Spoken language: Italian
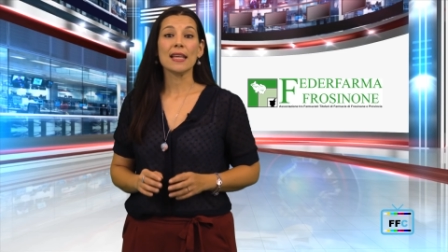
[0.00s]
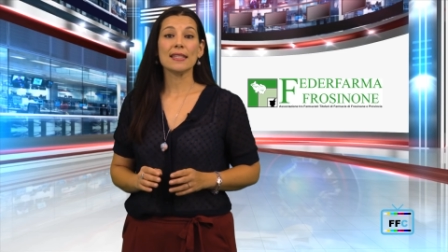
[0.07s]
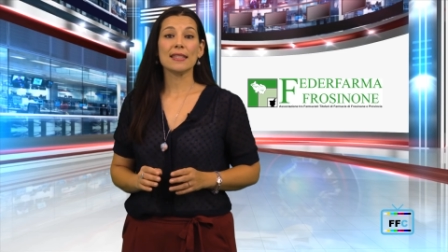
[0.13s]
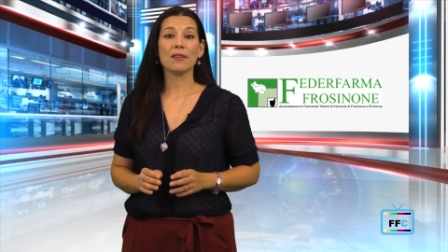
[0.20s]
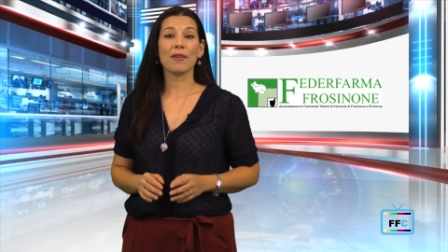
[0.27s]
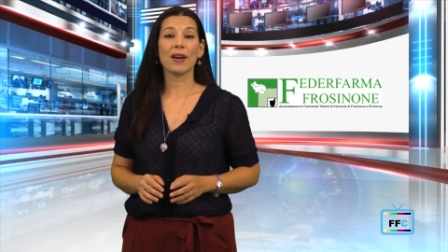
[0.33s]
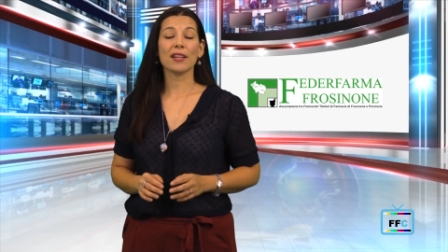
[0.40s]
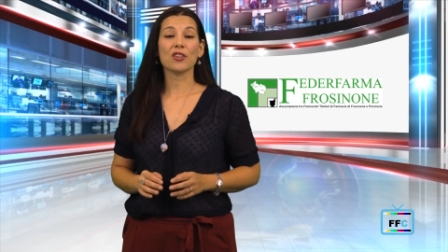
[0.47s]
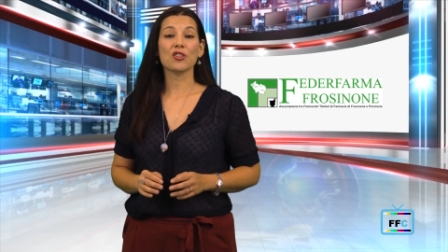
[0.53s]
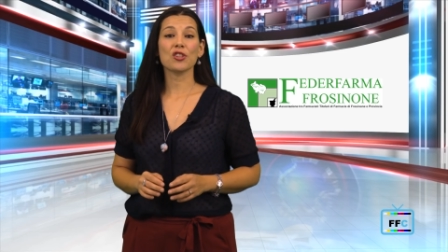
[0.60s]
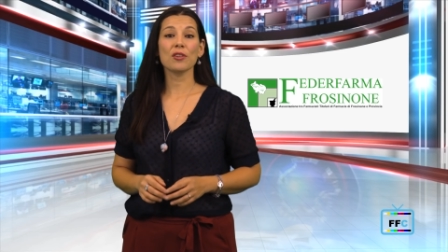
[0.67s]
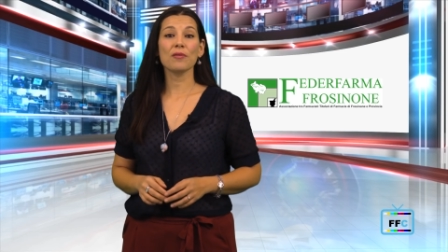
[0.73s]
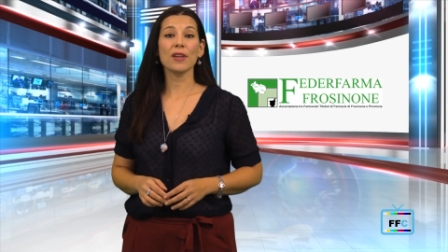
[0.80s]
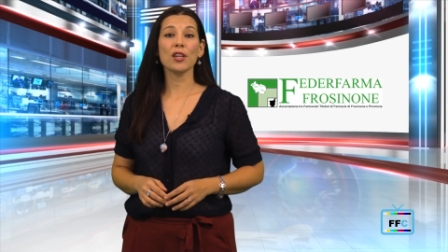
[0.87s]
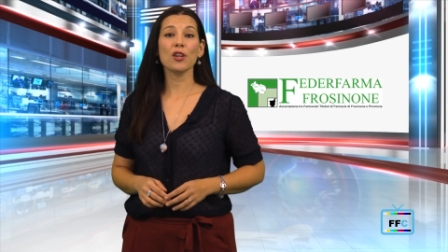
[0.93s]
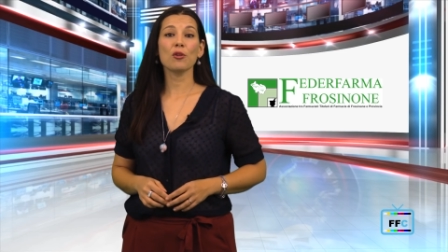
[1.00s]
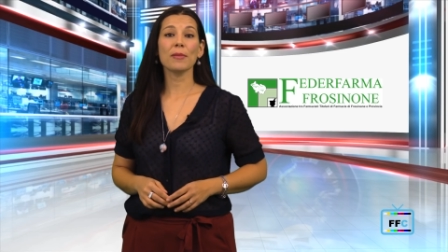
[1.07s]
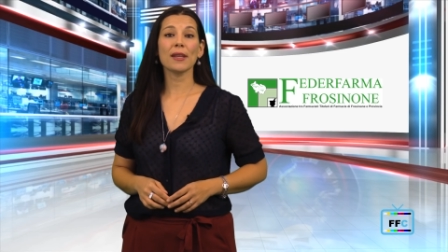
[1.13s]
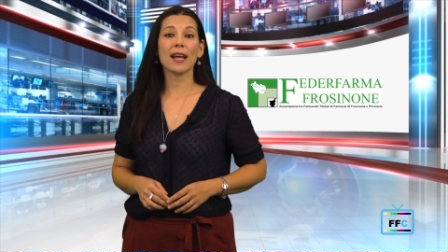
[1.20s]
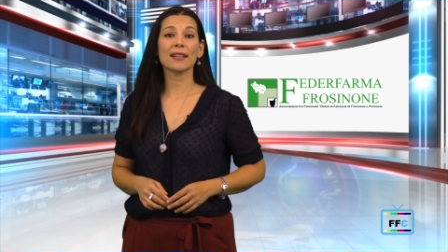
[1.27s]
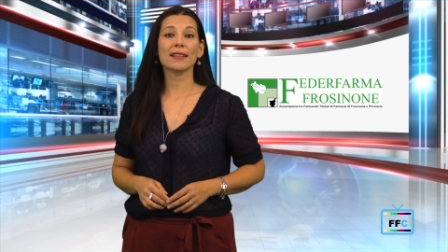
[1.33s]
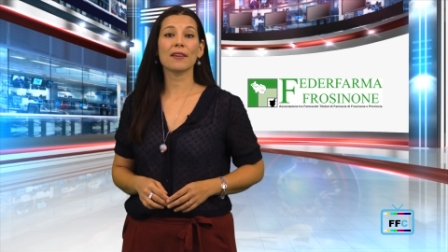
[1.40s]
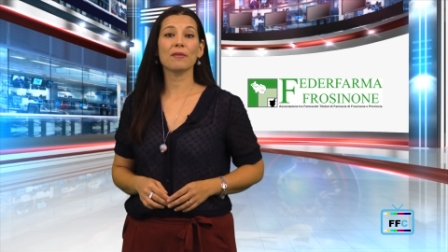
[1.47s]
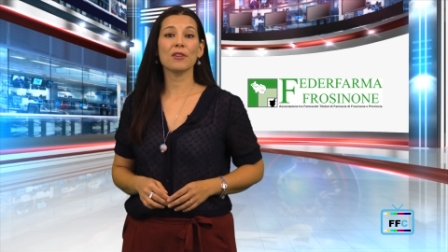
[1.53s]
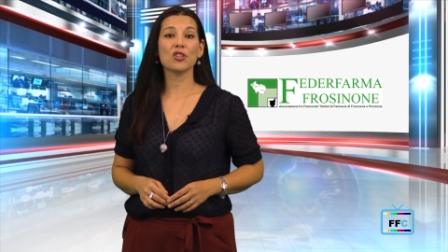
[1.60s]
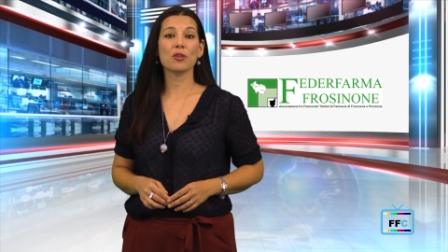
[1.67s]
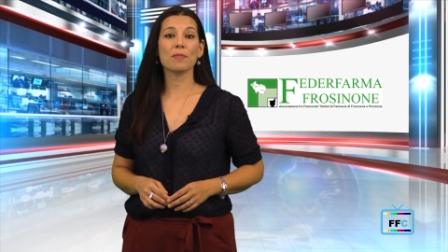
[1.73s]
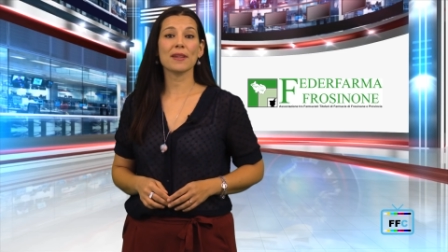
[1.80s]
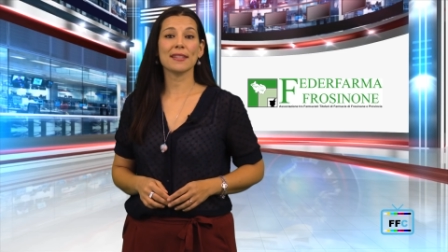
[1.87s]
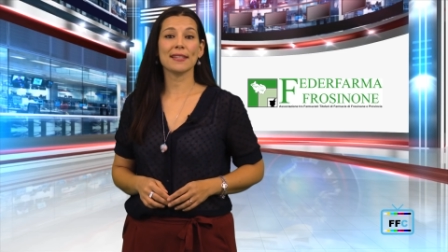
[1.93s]
Stefania Cervini nominata
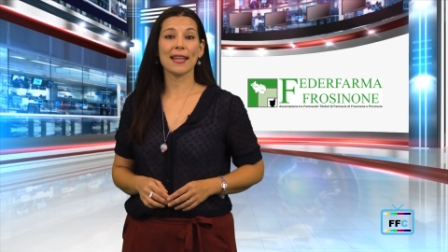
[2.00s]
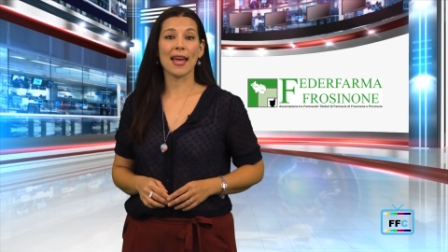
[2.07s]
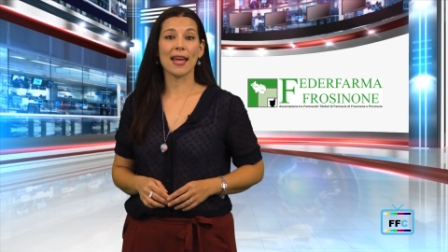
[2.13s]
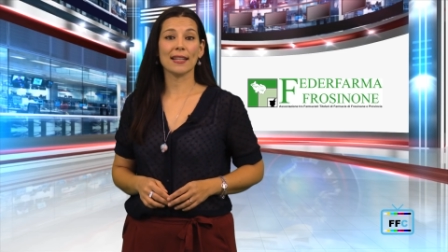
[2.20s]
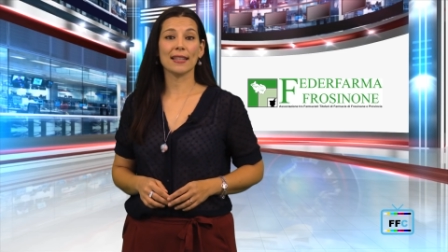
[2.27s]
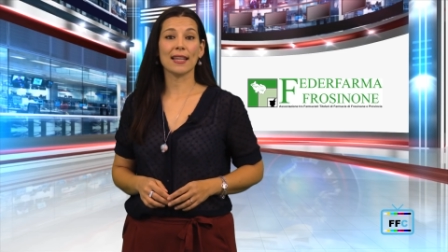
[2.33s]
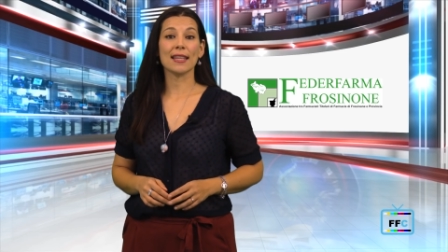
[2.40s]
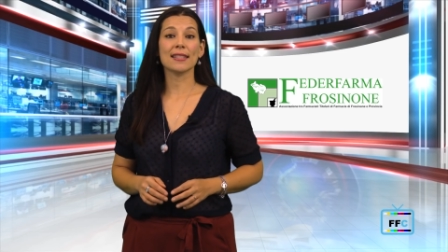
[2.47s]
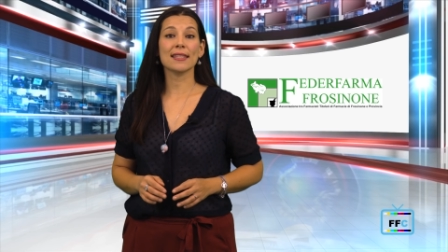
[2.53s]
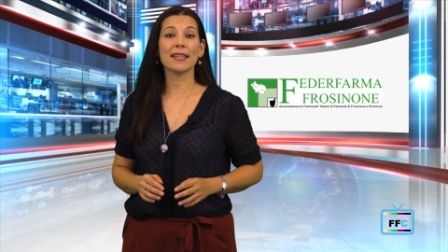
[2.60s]
vicepresidente,